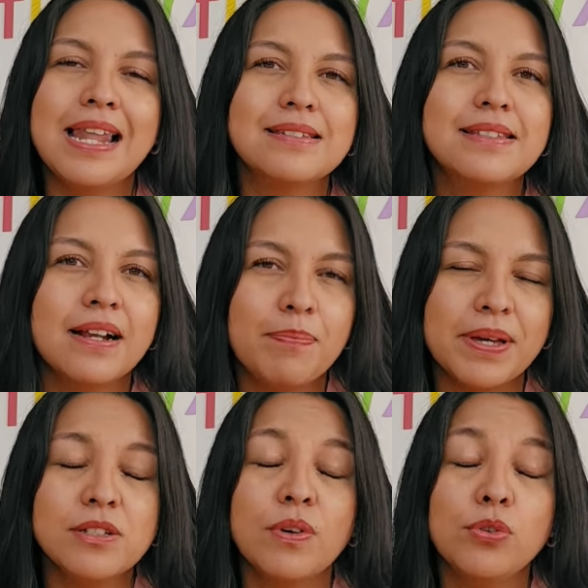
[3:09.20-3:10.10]
Las
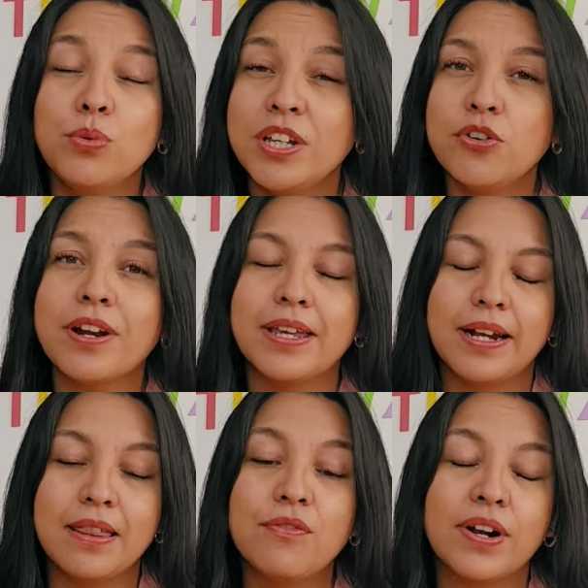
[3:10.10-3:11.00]
terapias, cuando un niño
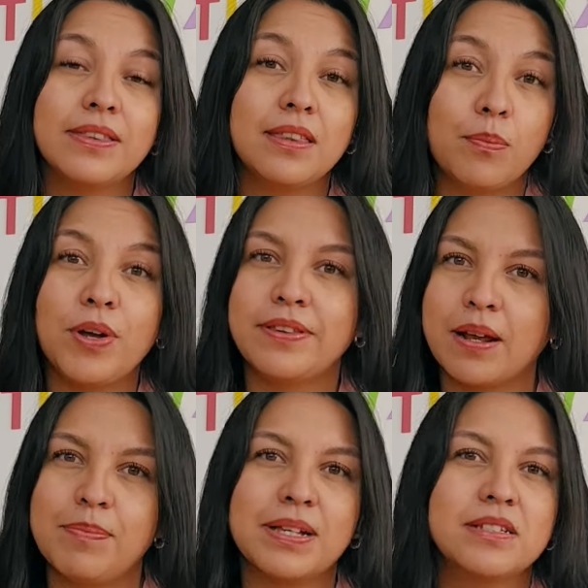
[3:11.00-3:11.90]
requiere diferente tipo de
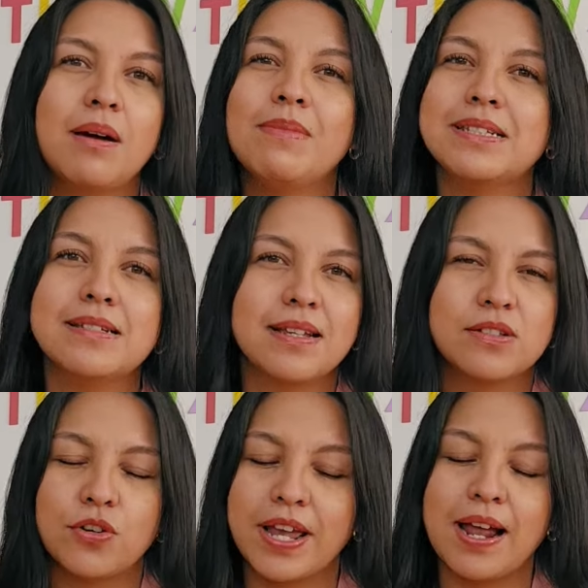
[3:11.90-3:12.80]
terapias, llámese
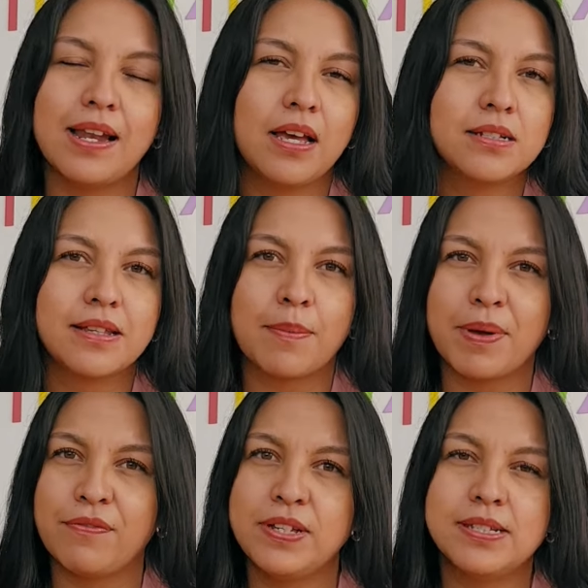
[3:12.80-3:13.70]
sensoriales,
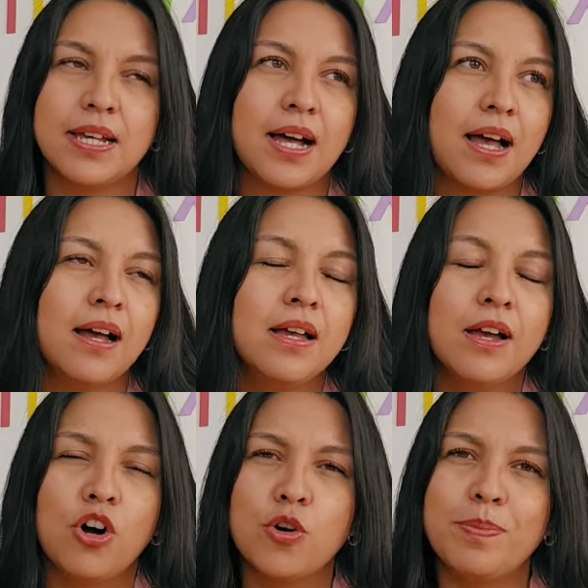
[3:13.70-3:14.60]
terapia física,
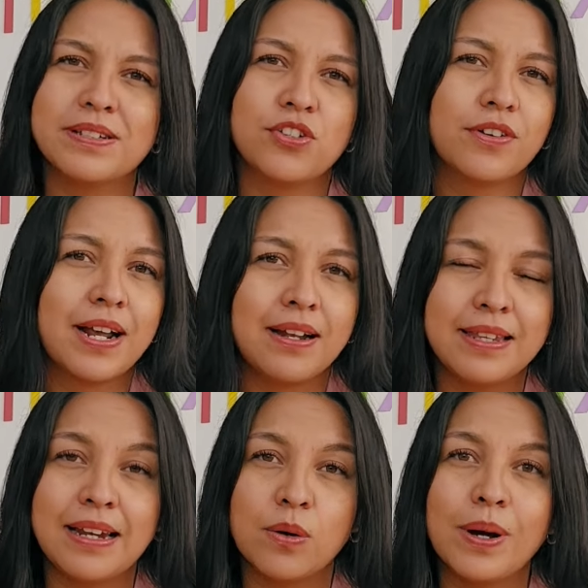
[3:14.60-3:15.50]

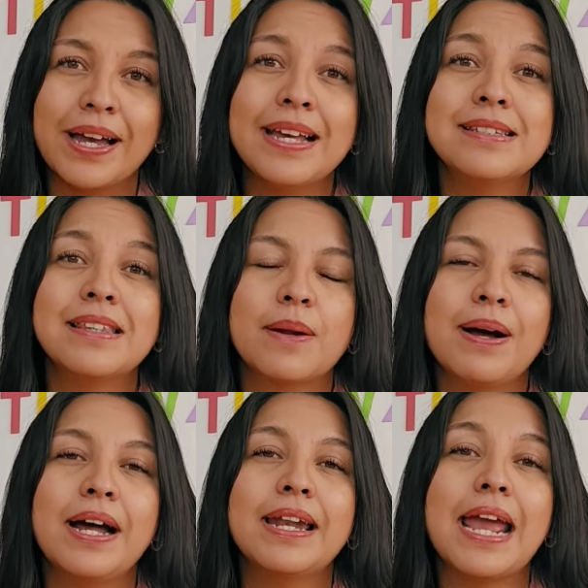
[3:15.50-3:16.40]
ocupacional, de lenguaje, se
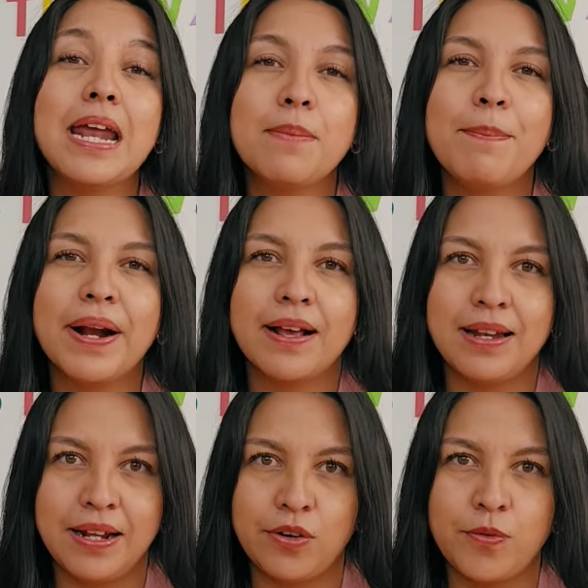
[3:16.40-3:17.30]
trabajan en
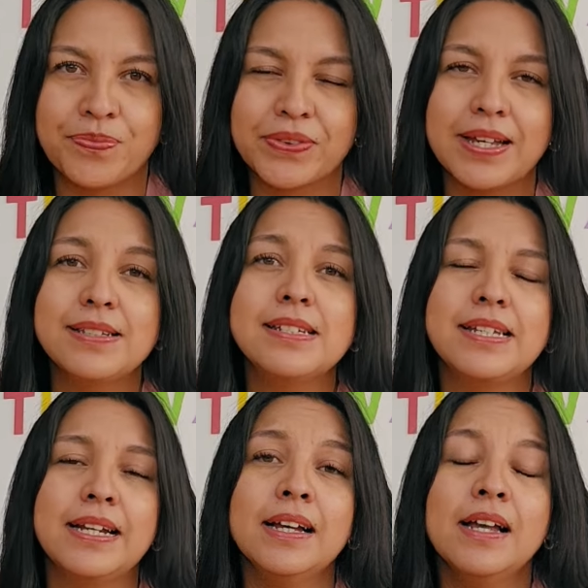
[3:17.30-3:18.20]
paralelo. Es
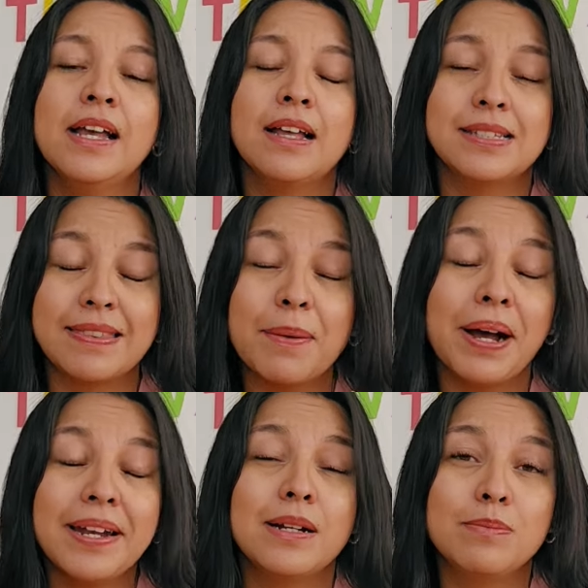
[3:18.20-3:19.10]
decir, se
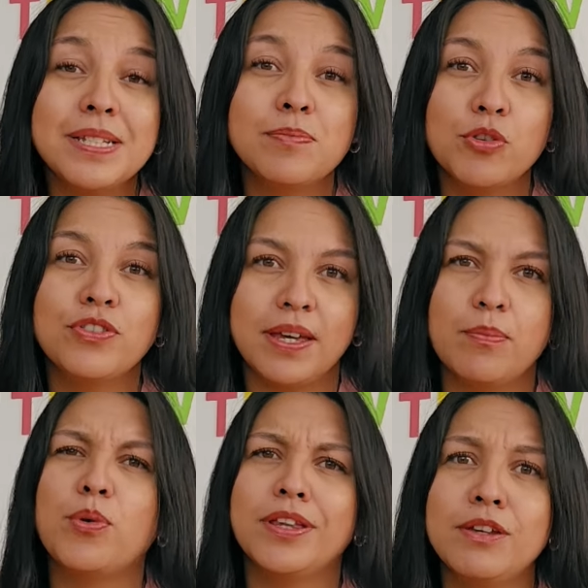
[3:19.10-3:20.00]
trabajan al mismo
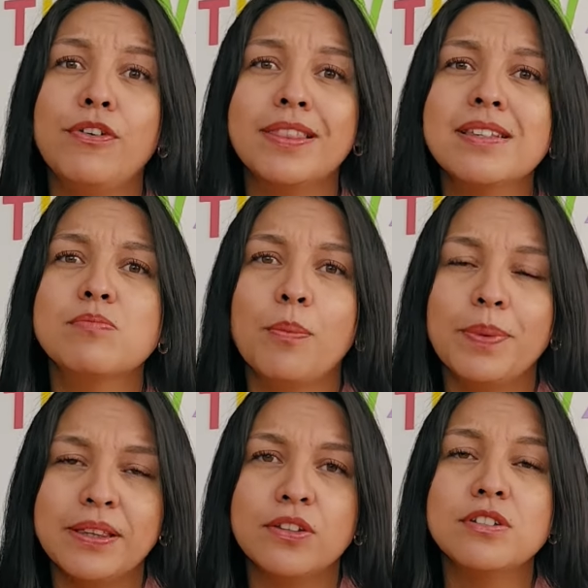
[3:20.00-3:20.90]
tiempo, en diferentes
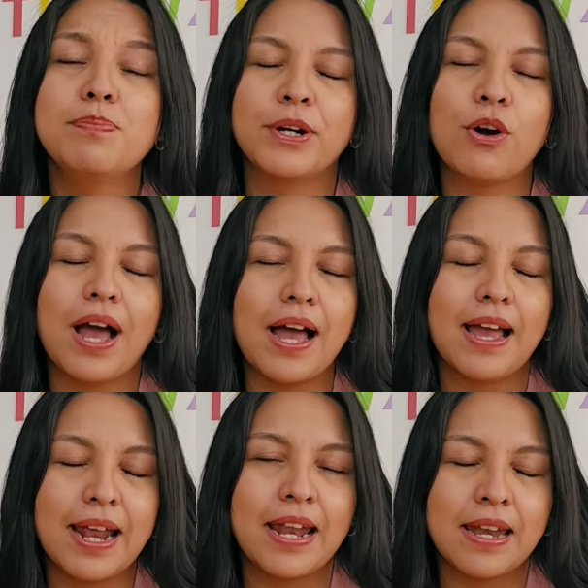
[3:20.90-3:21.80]
momentos, pero